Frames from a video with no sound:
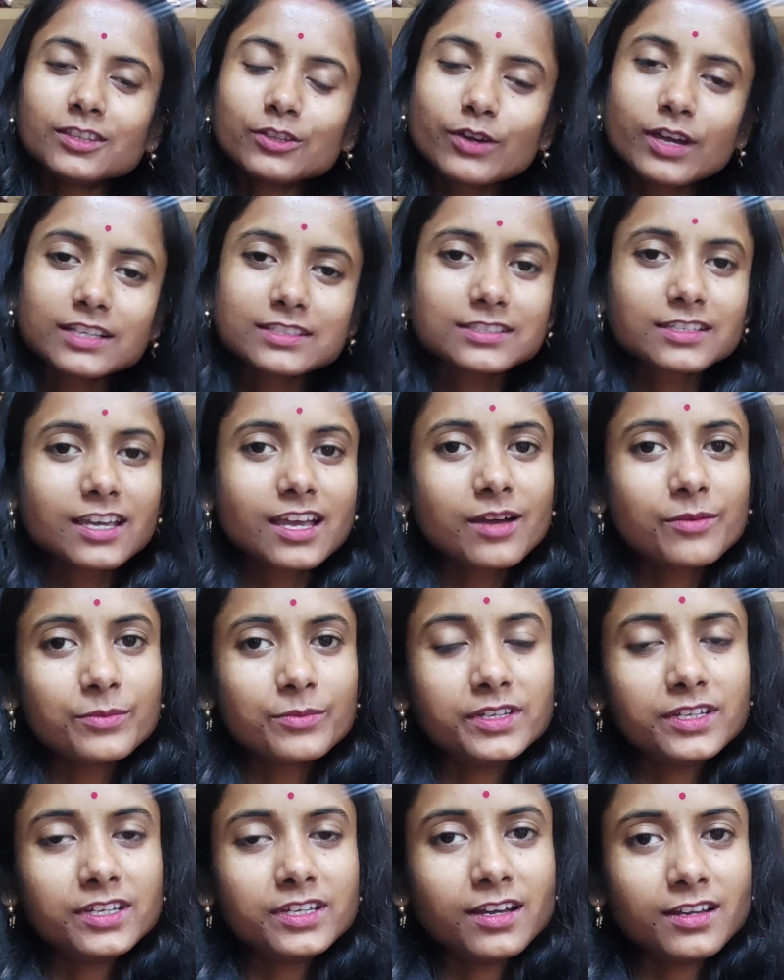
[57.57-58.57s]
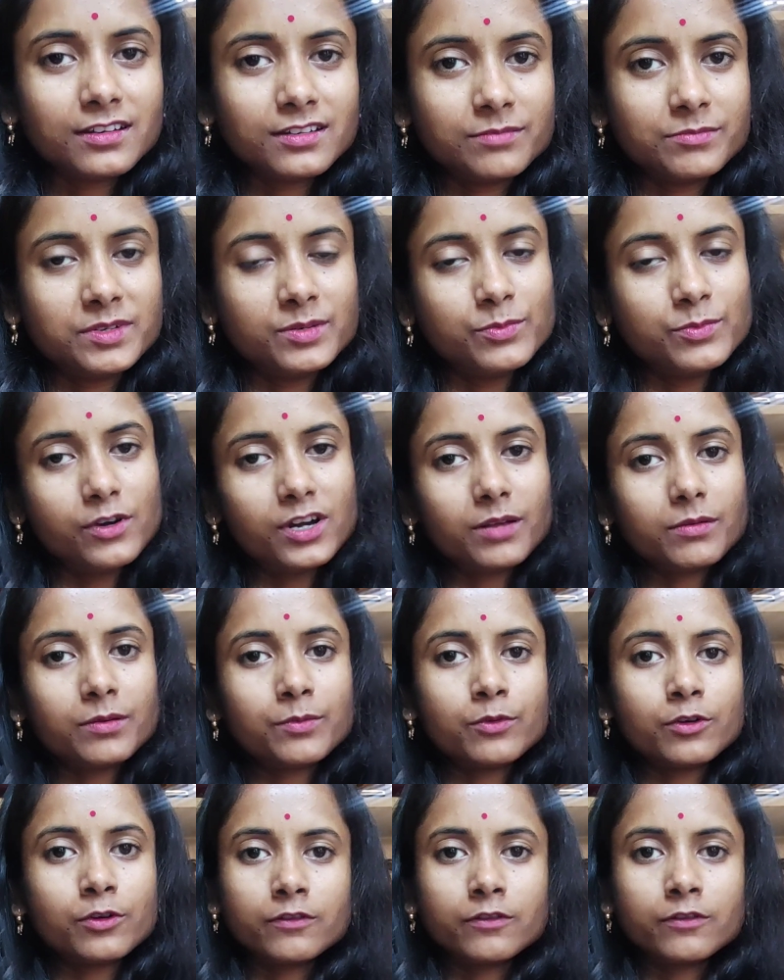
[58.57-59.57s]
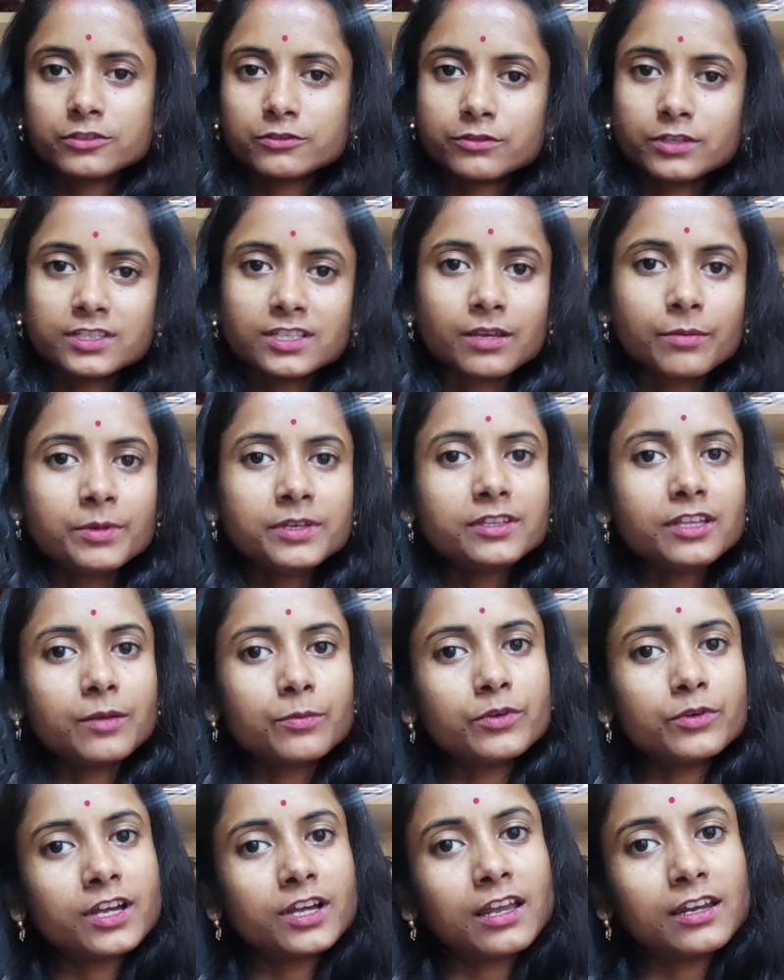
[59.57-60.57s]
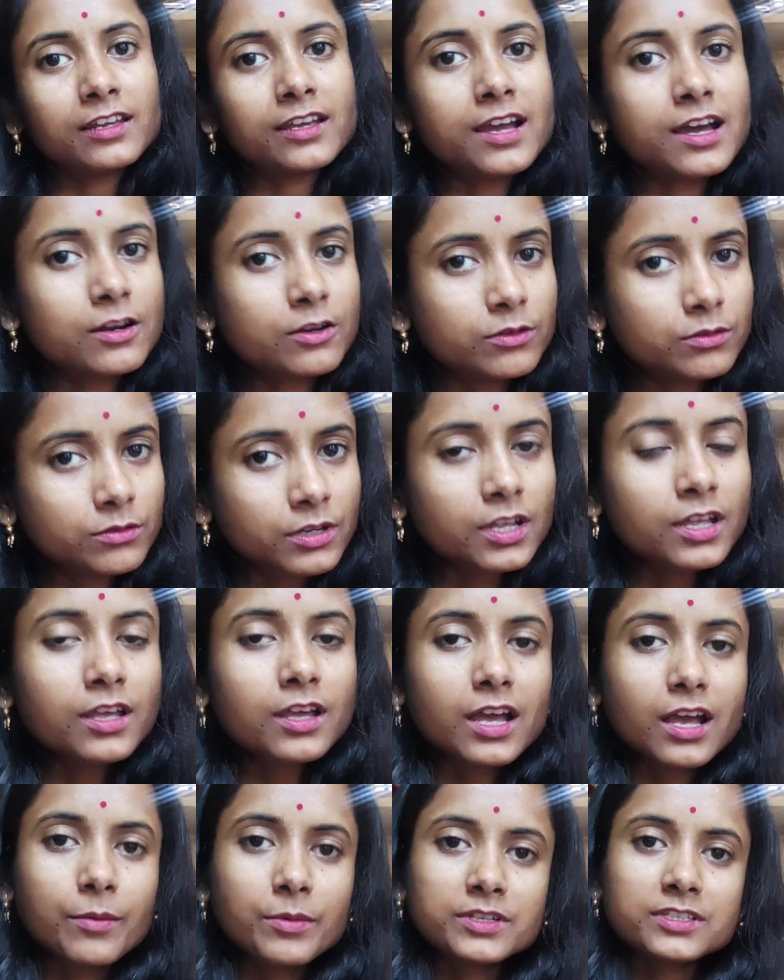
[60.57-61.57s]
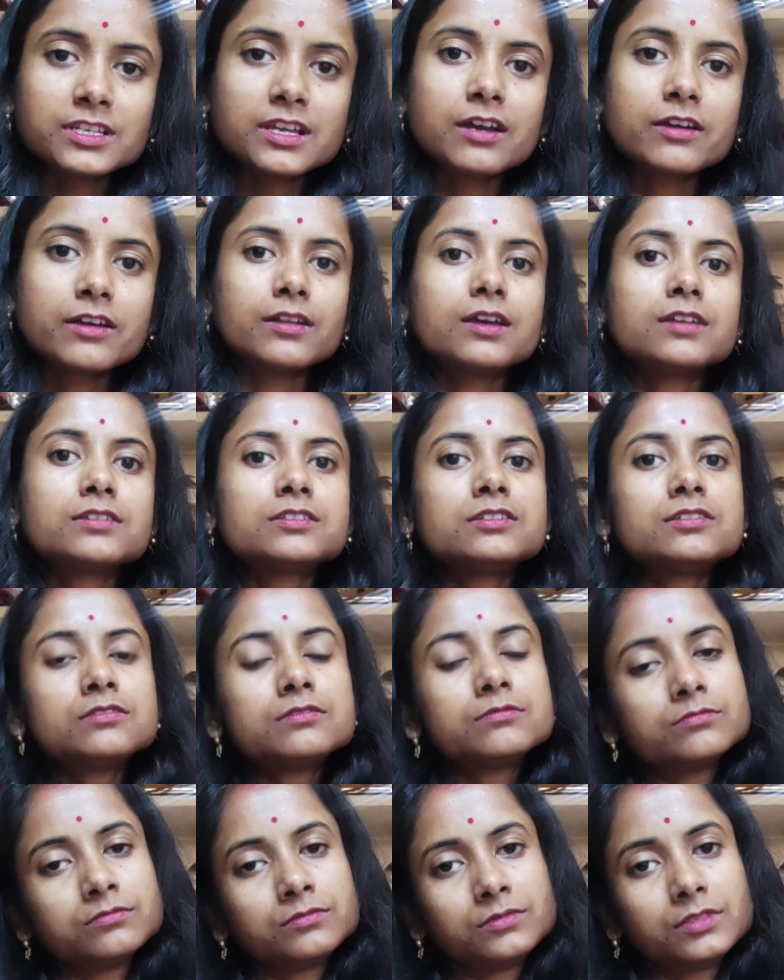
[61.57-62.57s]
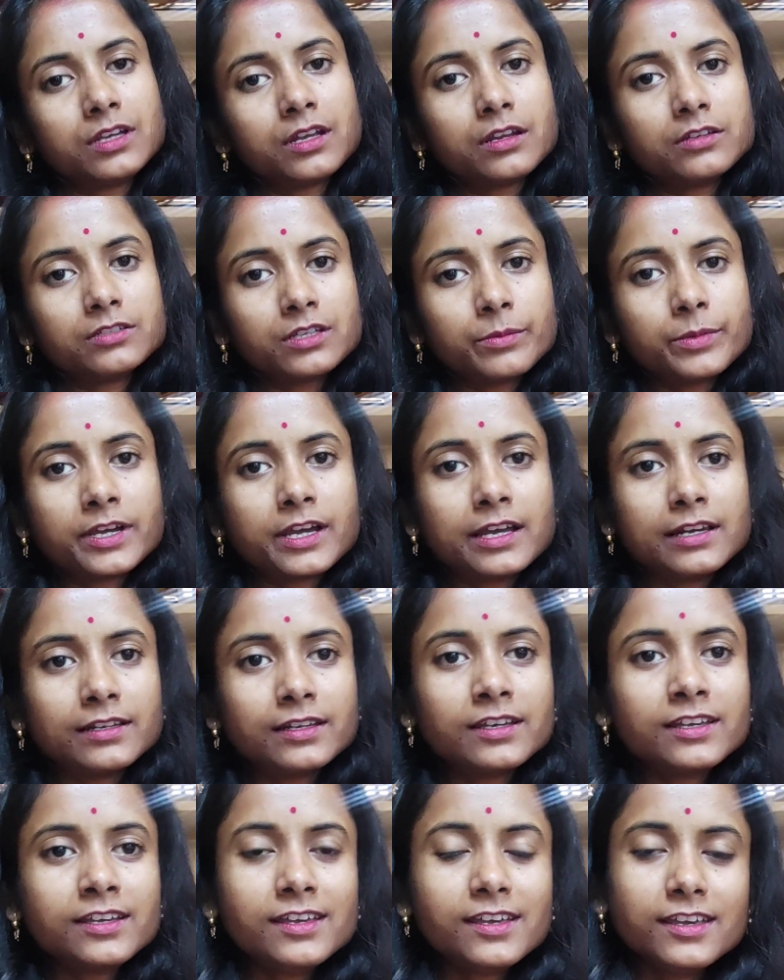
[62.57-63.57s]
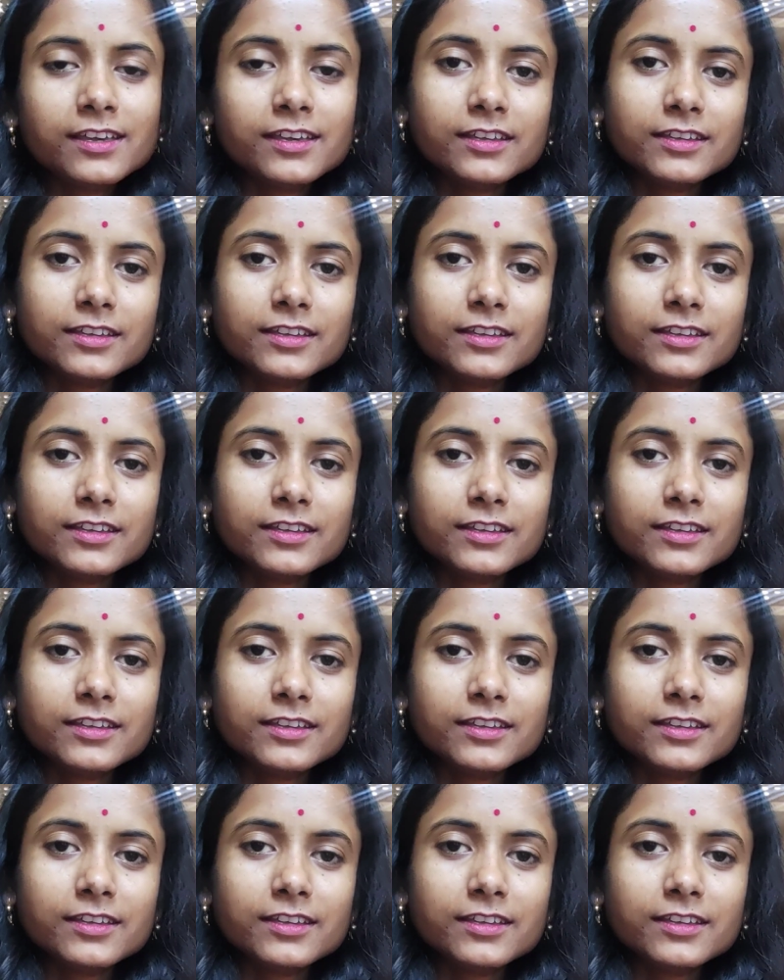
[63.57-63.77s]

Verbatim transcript: তো আজকে আমি আর আমার বর আমার বড় ভাসুরা যাবে তারপরে কালকে আরও আমার যারা আছে তারাও যাবে কালকে